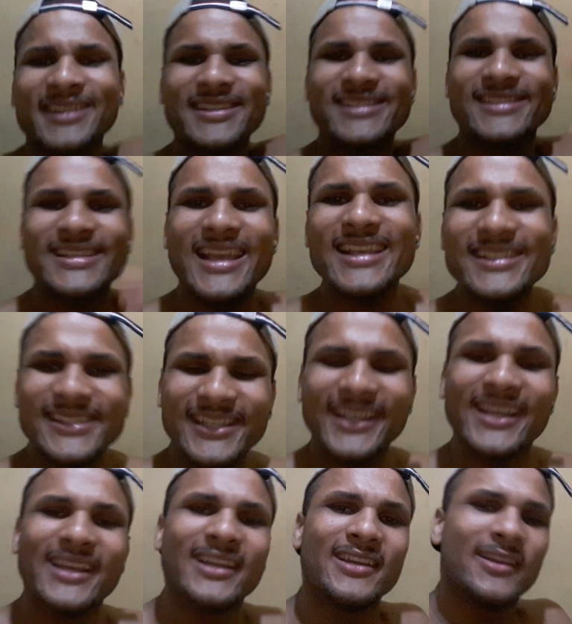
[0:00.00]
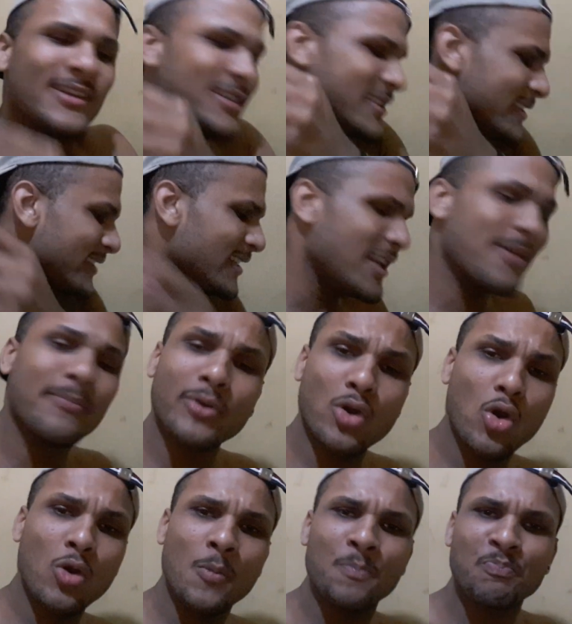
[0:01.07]
AdSense se
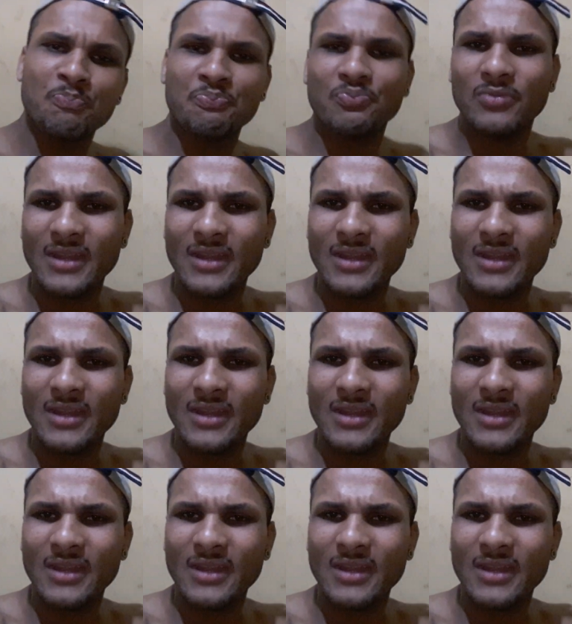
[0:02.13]
lembrou